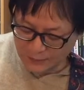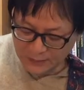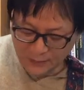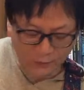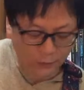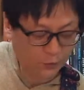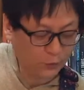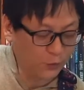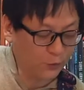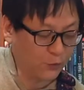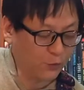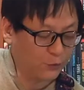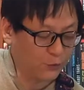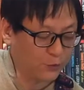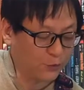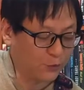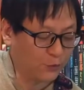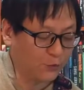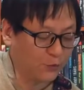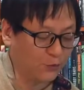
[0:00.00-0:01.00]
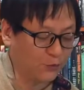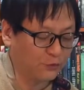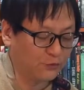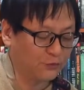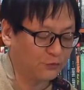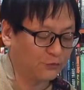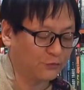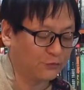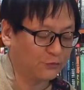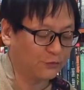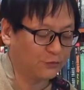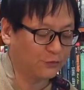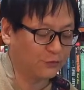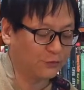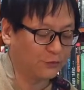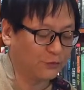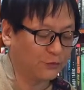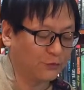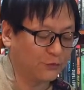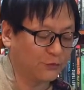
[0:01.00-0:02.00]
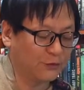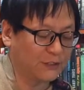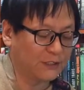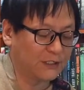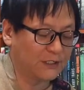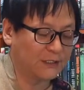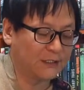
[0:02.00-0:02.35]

5도 6도